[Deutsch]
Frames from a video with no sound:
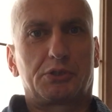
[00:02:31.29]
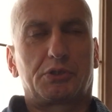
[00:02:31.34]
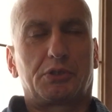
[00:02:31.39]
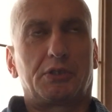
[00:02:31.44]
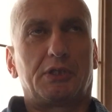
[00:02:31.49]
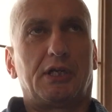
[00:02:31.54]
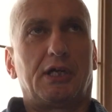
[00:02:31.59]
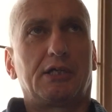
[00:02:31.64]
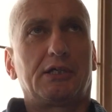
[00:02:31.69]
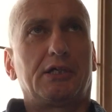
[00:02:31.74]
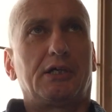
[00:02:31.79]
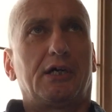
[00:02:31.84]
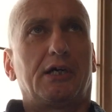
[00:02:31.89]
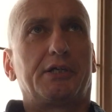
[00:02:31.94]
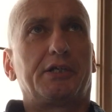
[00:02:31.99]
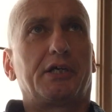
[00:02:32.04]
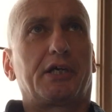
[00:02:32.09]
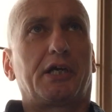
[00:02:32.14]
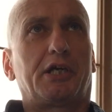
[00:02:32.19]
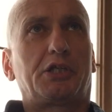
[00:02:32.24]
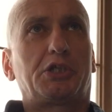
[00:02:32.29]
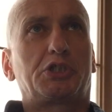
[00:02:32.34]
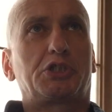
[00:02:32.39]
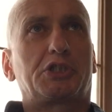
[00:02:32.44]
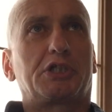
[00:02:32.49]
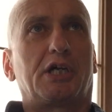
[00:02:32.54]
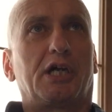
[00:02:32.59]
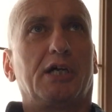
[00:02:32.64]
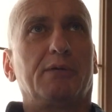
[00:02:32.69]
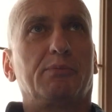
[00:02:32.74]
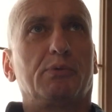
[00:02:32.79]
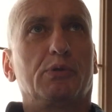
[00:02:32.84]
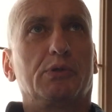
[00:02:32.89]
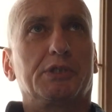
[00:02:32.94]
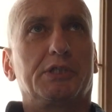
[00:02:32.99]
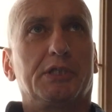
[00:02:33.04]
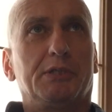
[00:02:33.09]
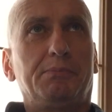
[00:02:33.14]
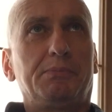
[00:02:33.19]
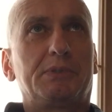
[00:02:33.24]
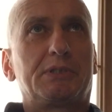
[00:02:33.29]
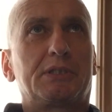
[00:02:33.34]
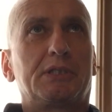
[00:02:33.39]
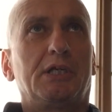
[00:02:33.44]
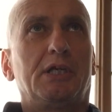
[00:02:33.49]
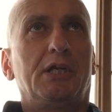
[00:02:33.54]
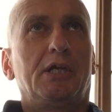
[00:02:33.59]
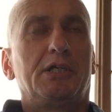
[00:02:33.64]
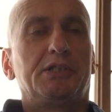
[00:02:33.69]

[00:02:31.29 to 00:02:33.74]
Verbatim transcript: schon lange eine Rechtschreibung gibt,